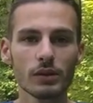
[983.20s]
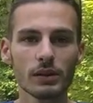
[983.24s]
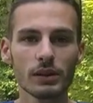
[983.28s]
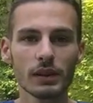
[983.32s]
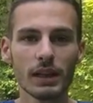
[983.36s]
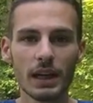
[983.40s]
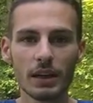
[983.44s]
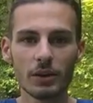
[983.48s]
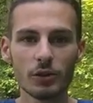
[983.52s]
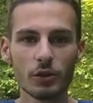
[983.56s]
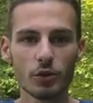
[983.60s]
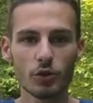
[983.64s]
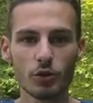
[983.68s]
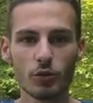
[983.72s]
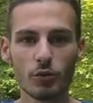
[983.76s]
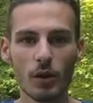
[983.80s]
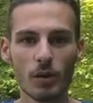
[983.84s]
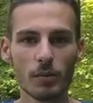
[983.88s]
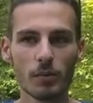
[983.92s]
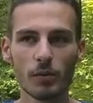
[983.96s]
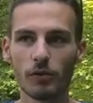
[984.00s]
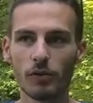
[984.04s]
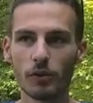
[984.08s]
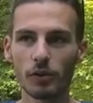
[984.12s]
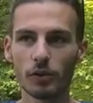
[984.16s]
quel que
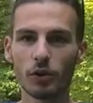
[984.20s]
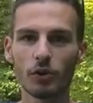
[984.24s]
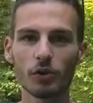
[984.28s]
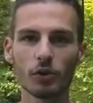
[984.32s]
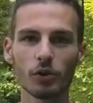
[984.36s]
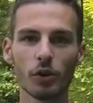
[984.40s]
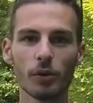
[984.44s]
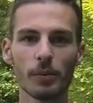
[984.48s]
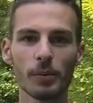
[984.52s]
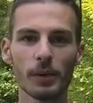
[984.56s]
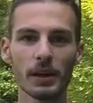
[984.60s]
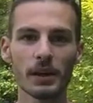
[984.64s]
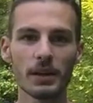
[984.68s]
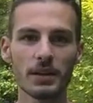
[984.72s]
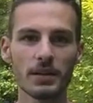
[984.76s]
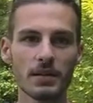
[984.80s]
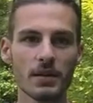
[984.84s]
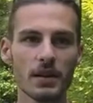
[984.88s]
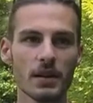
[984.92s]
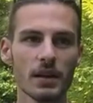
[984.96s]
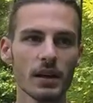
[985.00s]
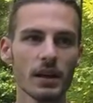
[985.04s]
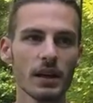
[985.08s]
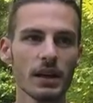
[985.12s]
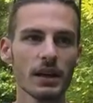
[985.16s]
soit pour votre entreprise
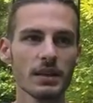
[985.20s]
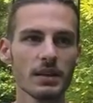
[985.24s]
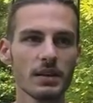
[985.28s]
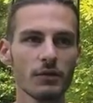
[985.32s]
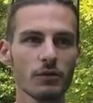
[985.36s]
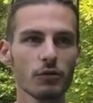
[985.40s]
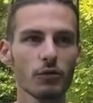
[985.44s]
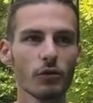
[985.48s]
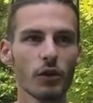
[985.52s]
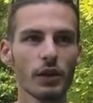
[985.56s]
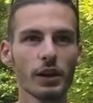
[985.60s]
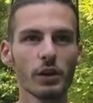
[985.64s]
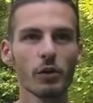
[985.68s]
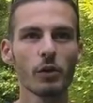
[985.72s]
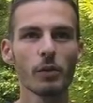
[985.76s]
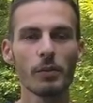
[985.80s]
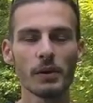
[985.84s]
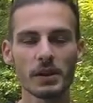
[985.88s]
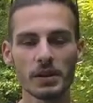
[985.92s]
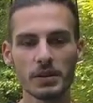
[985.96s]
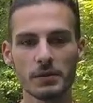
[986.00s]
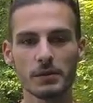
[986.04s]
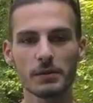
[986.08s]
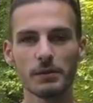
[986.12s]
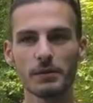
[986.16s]
et si vous voyez qu'on
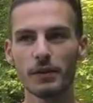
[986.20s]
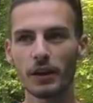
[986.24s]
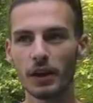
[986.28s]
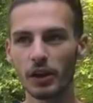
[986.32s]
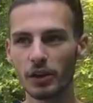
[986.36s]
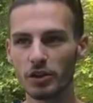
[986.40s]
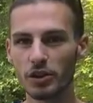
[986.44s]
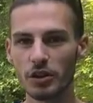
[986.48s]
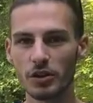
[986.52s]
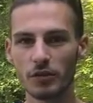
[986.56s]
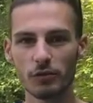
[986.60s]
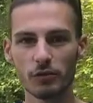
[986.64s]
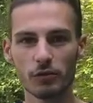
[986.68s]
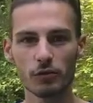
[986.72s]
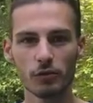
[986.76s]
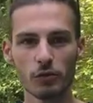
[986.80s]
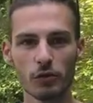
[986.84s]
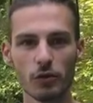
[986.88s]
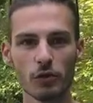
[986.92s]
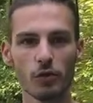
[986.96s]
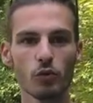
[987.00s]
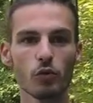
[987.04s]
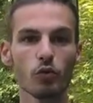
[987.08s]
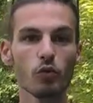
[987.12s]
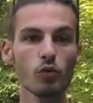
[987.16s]
passe vers chez vous
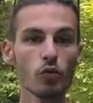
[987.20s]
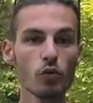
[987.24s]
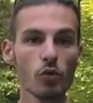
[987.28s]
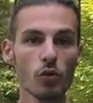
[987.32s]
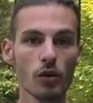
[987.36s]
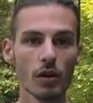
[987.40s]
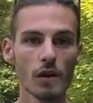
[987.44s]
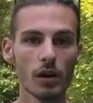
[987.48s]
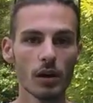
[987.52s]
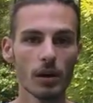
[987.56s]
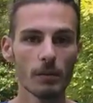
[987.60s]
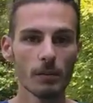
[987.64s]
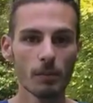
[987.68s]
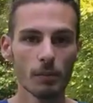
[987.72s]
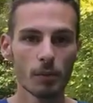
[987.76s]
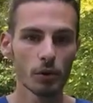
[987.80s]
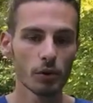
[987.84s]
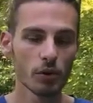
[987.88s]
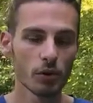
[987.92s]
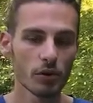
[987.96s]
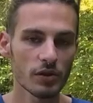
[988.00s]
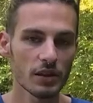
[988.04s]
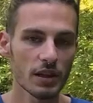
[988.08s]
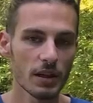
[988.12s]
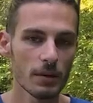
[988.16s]
ou
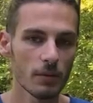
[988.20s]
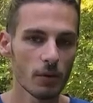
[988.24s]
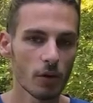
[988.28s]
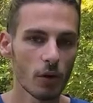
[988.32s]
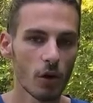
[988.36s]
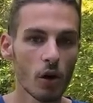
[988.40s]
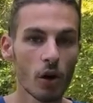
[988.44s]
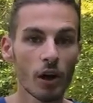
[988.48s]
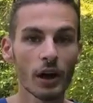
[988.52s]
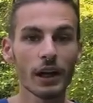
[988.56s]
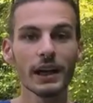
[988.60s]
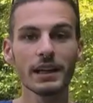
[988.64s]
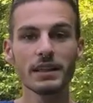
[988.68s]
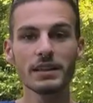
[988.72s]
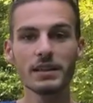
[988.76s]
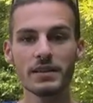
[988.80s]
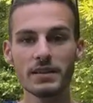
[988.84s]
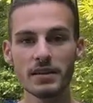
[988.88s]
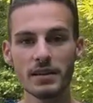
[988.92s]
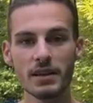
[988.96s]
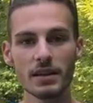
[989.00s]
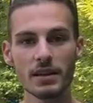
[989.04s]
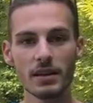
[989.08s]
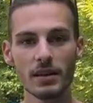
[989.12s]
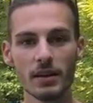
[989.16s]
potentiellement
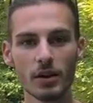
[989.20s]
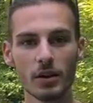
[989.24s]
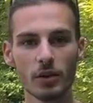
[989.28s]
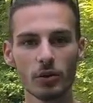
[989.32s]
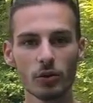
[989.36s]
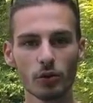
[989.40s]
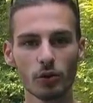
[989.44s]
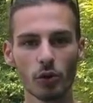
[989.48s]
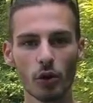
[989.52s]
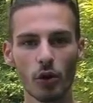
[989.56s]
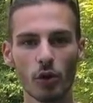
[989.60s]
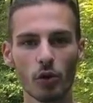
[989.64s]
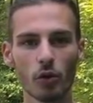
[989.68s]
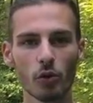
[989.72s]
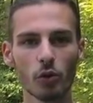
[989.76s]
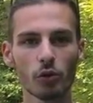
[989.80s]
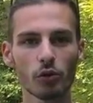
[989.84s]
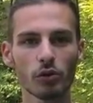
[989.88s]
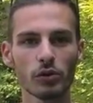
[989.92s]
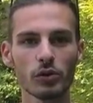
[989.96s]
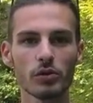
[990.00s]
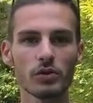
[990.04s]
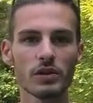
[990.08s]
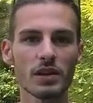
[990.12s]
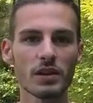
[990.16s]
organiser une
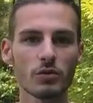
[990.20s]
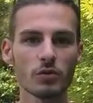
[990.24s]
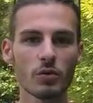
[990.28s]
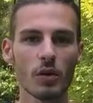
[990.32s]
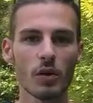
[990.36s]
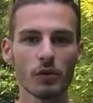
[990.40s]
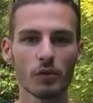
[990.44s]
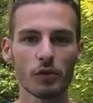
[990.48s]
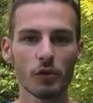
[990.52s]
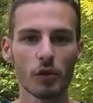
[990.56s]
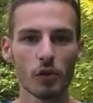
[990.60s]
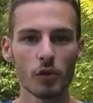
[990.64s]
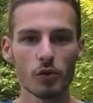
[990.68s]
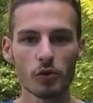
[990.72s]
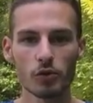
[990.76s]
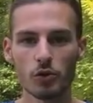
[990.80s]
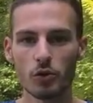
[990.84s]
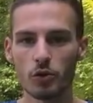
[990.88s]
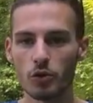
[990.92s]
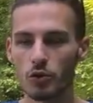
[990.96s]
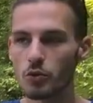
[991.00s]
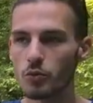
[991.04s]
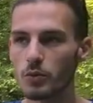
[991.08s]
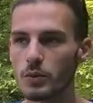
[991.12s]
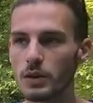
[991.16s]
rencontre, que ce soit en France,
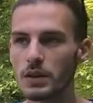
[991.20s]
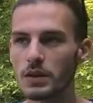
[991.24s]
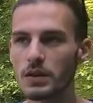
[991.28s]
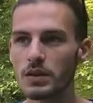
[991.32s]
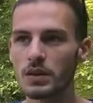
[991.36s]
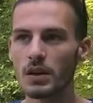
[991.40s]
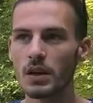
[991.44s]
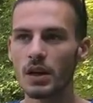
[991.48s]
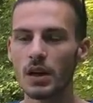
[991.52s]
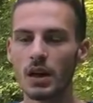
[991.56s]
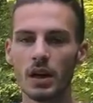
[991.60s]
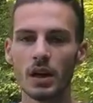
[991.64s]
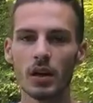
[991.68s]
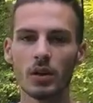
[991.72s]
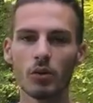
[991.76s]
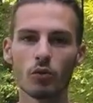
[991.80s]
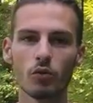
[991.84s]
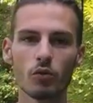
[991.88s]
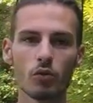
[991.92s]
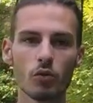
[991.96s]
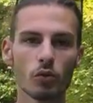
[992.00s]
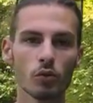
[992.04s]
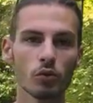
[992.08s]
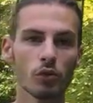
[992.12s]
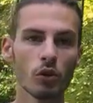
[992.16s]
en Suisse
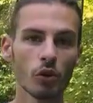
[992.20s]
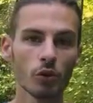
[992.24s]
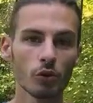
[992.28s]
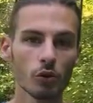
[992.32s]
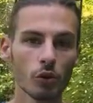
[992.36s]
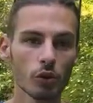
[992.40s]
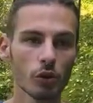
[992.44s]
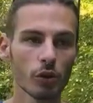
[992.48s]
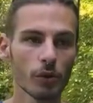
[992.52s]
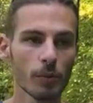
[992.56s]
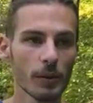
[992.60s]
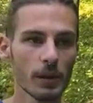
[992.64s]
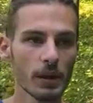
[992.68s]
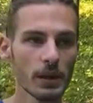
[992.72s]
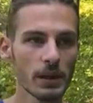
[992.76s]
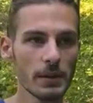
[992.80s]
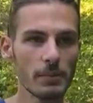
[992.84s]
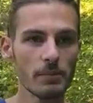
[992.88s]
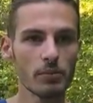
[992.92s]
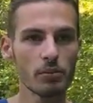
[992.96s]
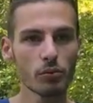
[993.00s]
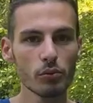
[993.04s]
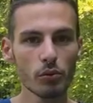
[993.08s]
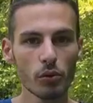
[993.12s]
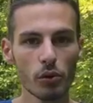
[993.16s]
ou dans d'autres pays
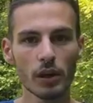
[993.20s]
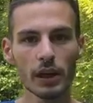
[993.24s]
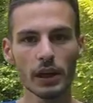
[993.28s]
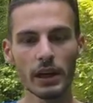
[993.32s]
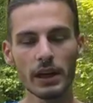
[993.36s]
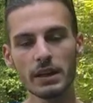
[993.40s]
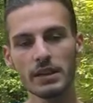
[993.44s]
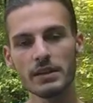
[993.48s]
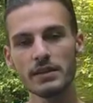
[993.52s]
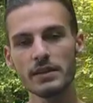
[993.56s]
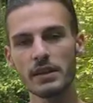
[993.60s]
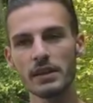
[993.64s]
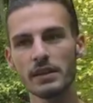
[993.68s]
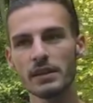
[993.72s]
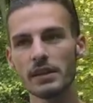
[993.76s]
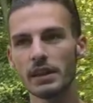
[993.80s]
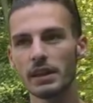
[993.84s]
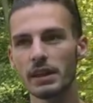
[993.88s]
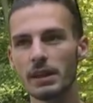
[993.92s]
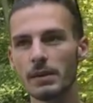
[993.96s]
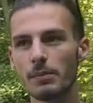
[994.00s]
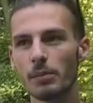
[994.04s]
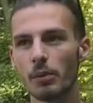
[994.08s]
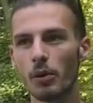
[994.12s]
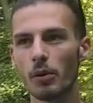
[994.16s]
pour réaliser des
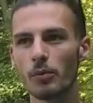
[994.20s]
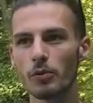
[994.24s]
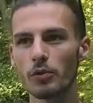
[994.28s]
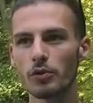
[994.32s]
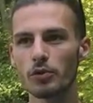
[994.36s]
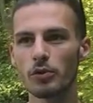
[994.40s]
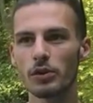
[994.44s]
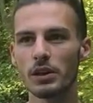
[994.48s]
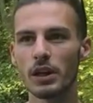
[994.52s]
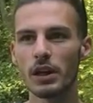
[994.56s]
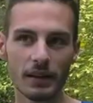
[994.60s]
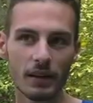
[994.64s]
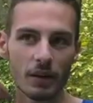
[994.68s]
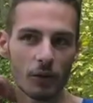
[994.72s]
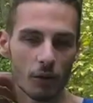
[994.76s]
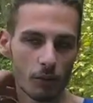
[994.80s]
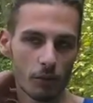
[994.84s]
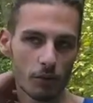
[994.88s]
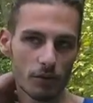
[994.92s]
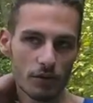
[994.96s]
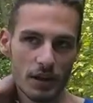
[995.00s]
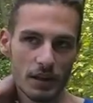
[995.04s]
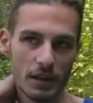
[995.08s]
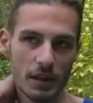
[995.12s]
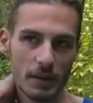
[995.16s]
clips promotionnels, et on
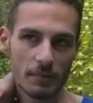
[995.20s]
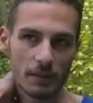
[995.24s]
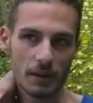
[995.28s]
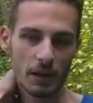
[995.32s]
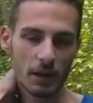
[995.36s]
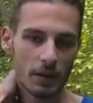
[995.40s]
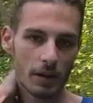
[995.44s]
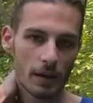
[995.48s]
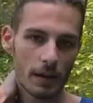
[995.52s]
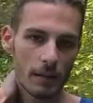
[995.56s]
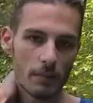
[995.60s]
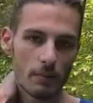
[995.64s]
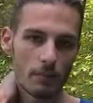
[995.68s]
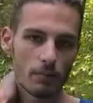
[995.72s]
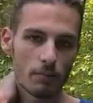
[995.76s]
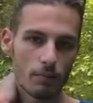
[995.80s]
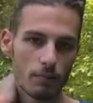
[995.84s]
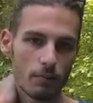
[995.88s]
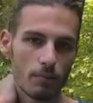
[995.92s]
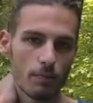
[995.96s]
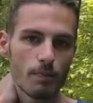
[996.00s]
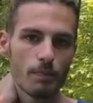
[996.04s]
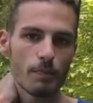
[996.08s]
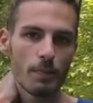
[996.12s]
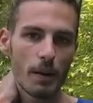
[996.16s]
peut s'adapter quand même
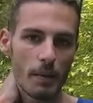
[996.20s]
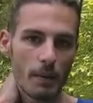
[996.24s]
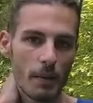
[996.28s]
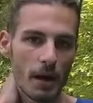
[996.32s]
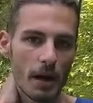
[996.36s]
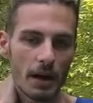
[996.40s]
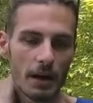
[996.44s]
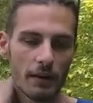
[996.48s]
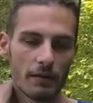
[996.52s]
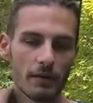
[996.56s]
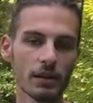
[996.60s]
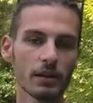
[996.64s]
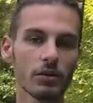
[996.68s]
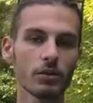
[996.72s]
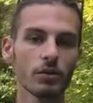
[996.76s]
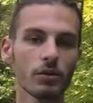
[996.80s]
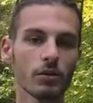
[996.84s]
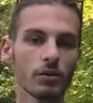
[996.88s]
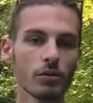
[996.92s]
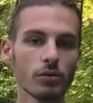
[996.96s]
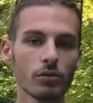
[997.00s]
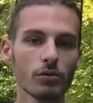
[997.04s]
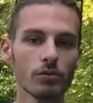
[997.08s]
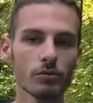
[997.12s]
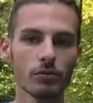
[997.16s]
pas mal avec,
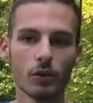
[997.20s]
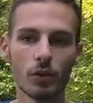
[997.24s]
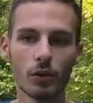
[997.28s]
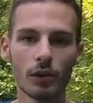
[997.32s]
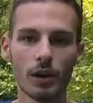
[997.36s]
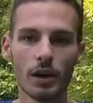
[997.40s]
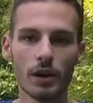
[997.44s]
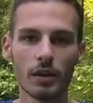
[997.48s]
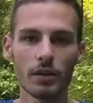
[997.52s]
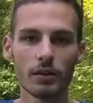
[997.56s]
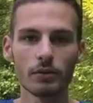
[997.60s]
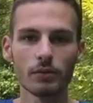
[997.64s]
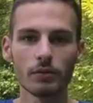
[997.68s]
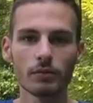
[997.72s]
euh, on a